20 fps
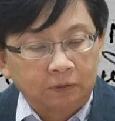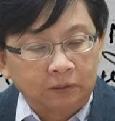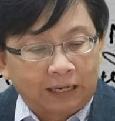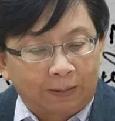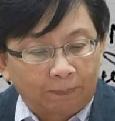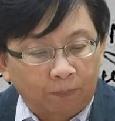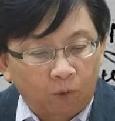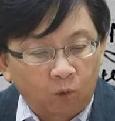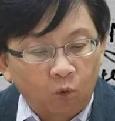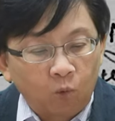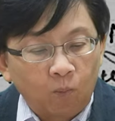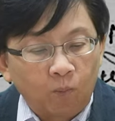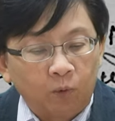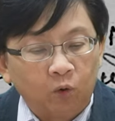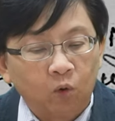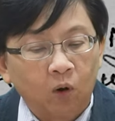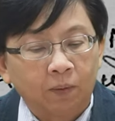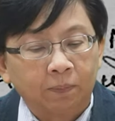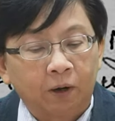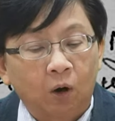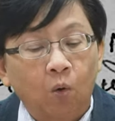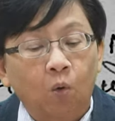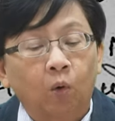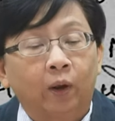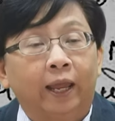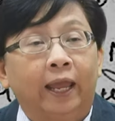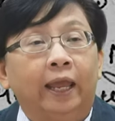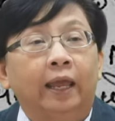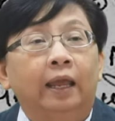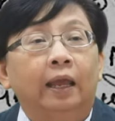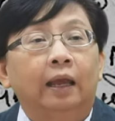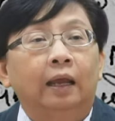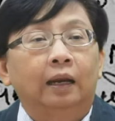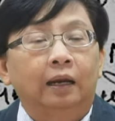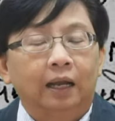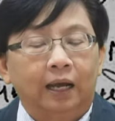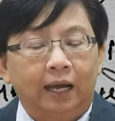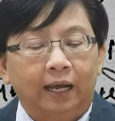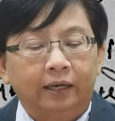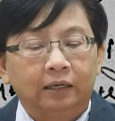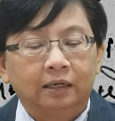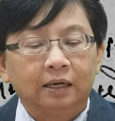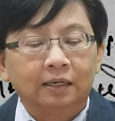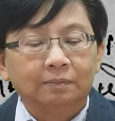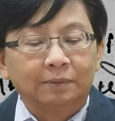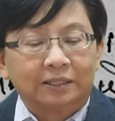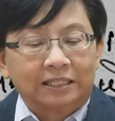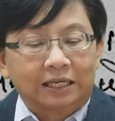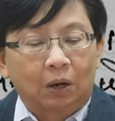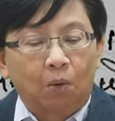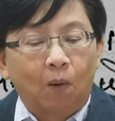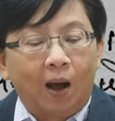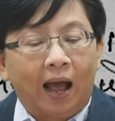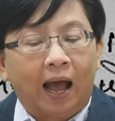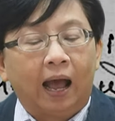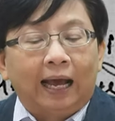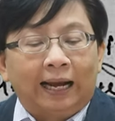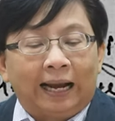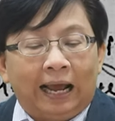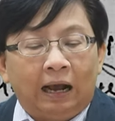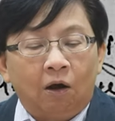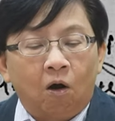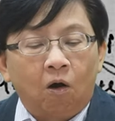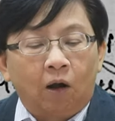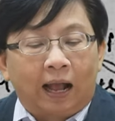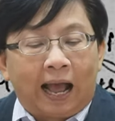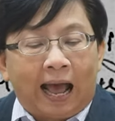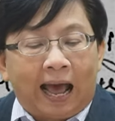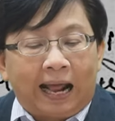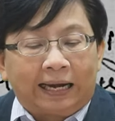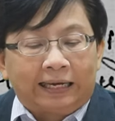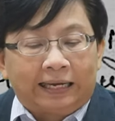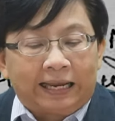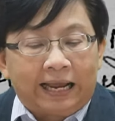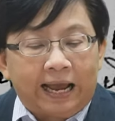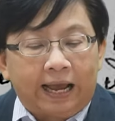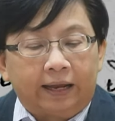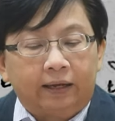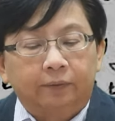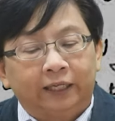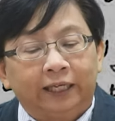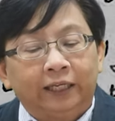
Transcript: จับกลุ่มด้วยพระองค์เองนะคะเนื่องมาจากว่าคณะก่อการเนี่ย